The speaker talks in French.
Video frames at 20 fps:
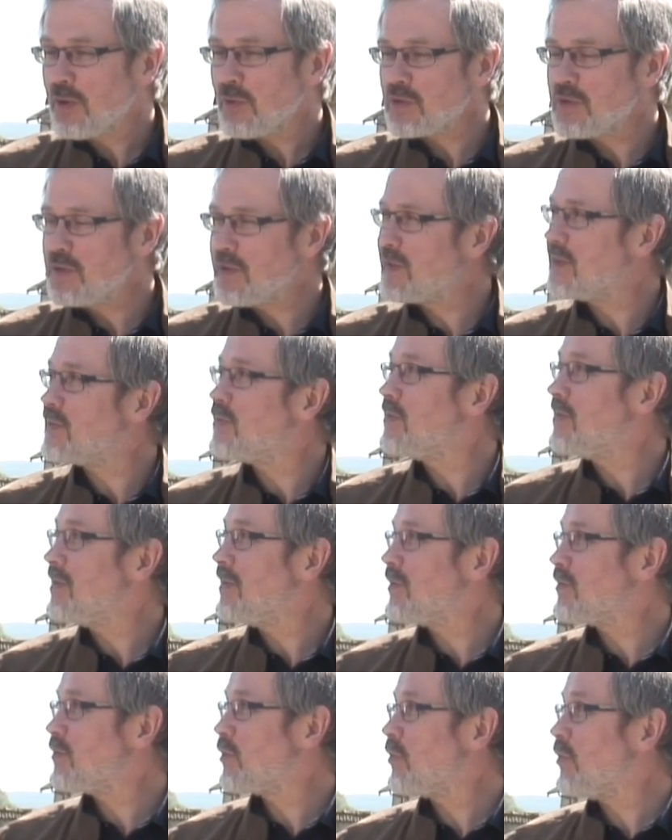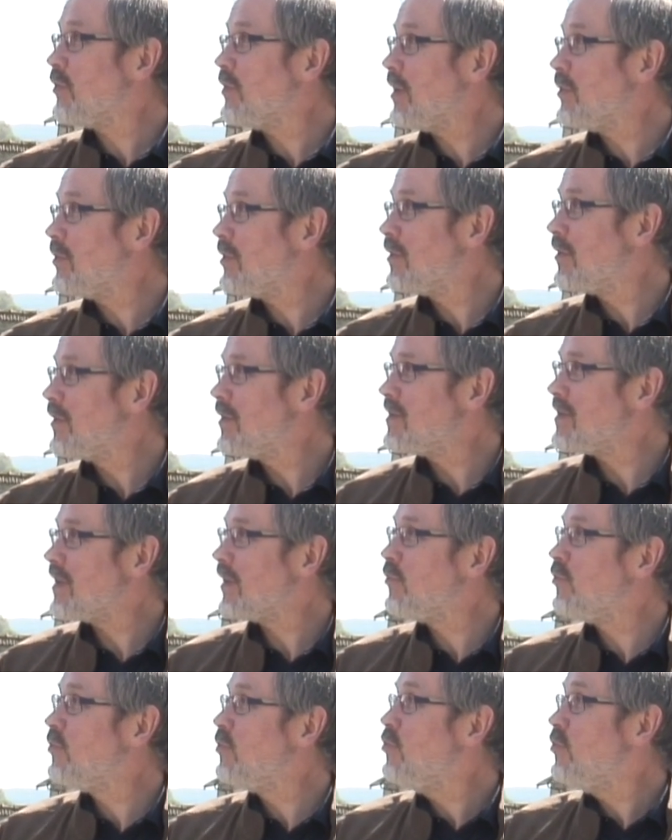on se dit qu'est-ce que c'est sur quoi on tape C'est un
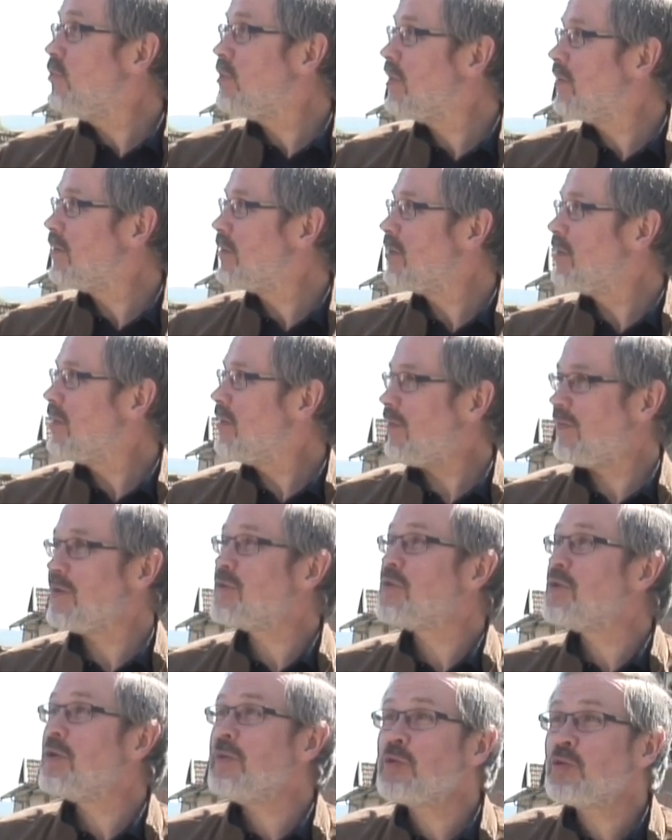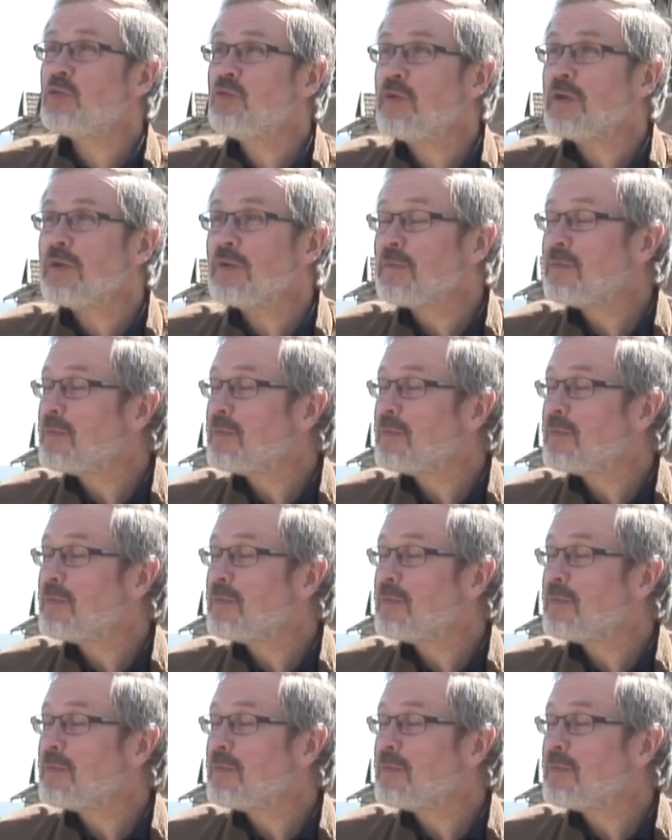obus quoi. En fait, j'en ai jamais trouvé.